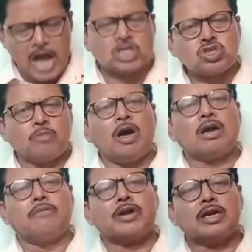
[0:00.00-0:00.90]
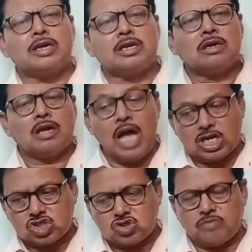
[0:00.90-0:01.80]
একশো ভাগ আমরা রেডি
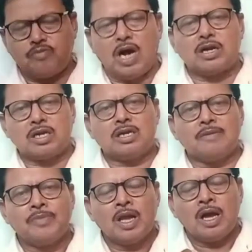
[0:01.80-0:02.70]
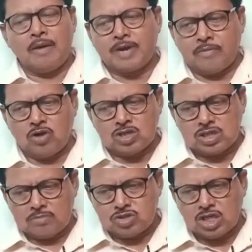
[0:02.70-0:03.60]
একশো ভাগ রেডি আমরা
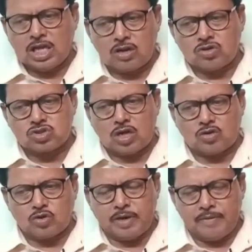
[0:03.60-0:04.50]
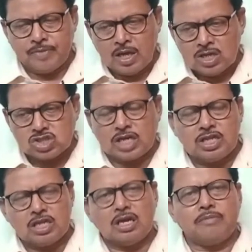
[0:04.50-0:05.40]
বলেছিলাম যেদিন ঘোষণা করবে সেই
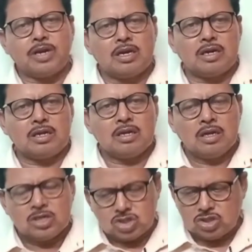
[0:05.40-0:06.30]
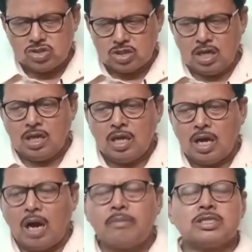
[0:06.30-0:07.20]
দিনই আমরা রেডি সেই জন্যে
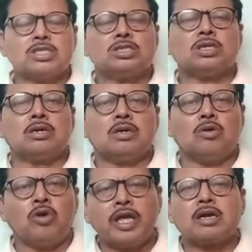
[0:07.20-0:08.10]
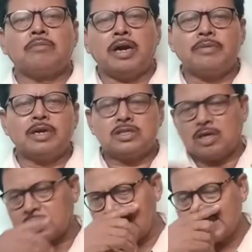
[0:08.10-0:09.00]
আমাদের যে অনেক বাড়ি বাড়ি
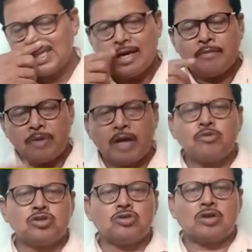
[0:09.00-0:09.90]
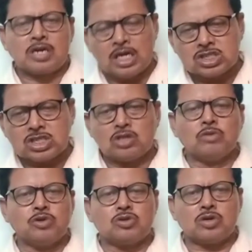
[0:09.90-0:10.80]
যাওয়ার কাজ পাড়া বৈঠকের কাজ
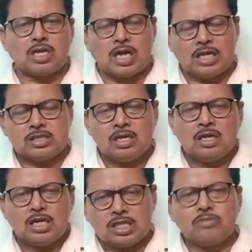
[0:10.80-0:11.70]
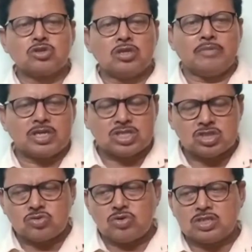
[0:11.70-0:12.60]
সান্ধ্য বৈঠকের কাজ ইতিমধ্যে আমরা
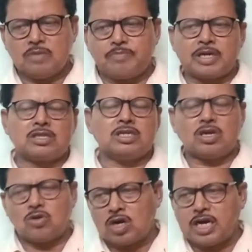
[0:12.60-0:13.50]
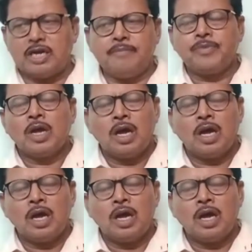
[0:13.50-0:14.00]
শেষ করেছি প্রার্থী প্রার্থীদের অলরেডি